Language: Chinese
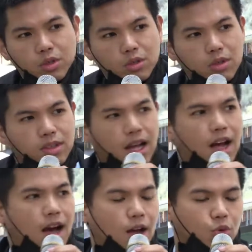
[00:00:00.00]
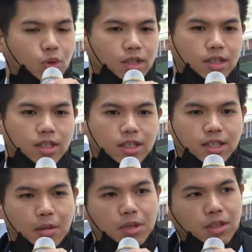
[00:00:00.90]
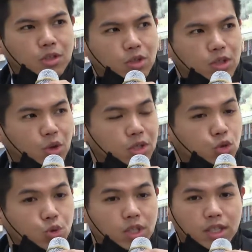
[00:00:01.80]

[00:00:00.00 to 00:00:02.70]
峰二十年前毕业于普中，